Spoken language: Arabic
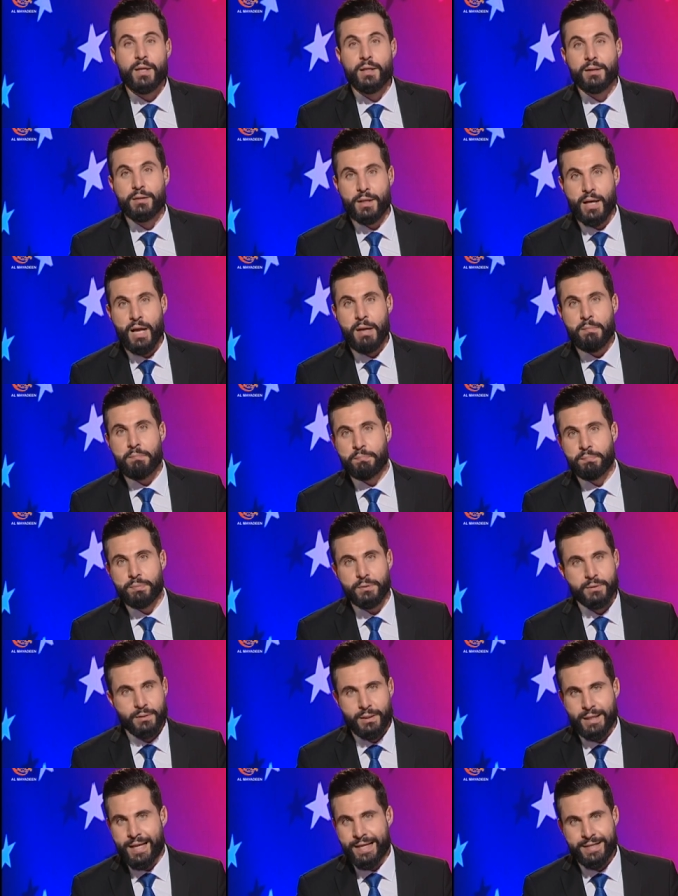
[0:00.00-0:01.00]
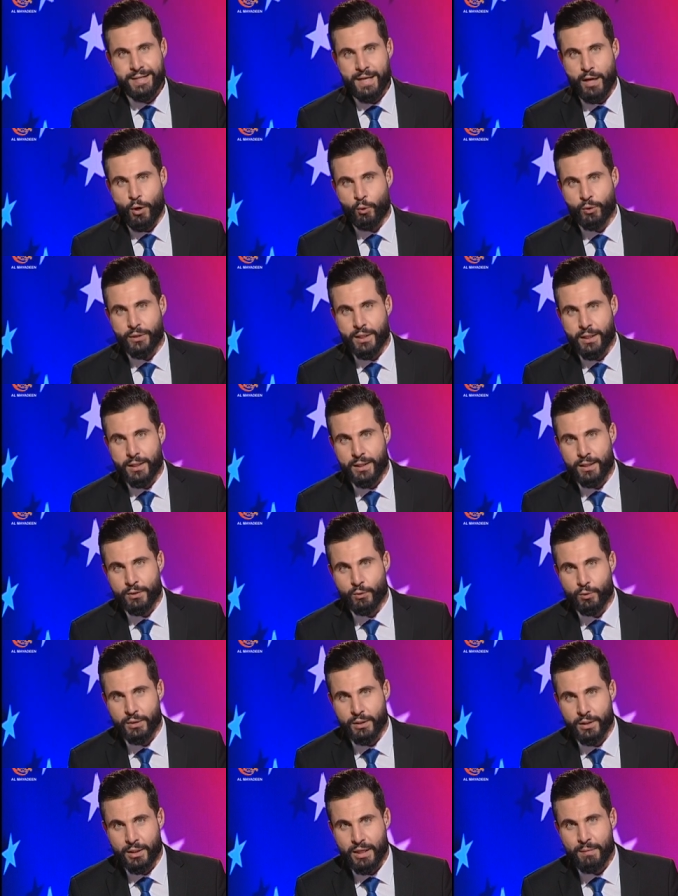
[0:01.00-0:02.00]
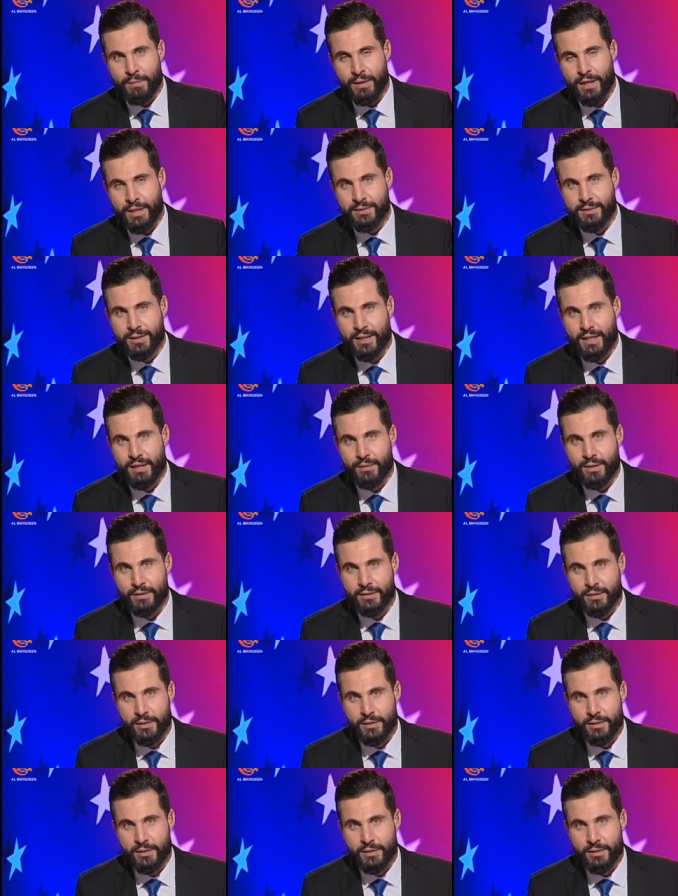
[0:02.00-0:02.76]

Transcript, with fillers: ترامب لن يعود إلى تويتر قبل الانتخابات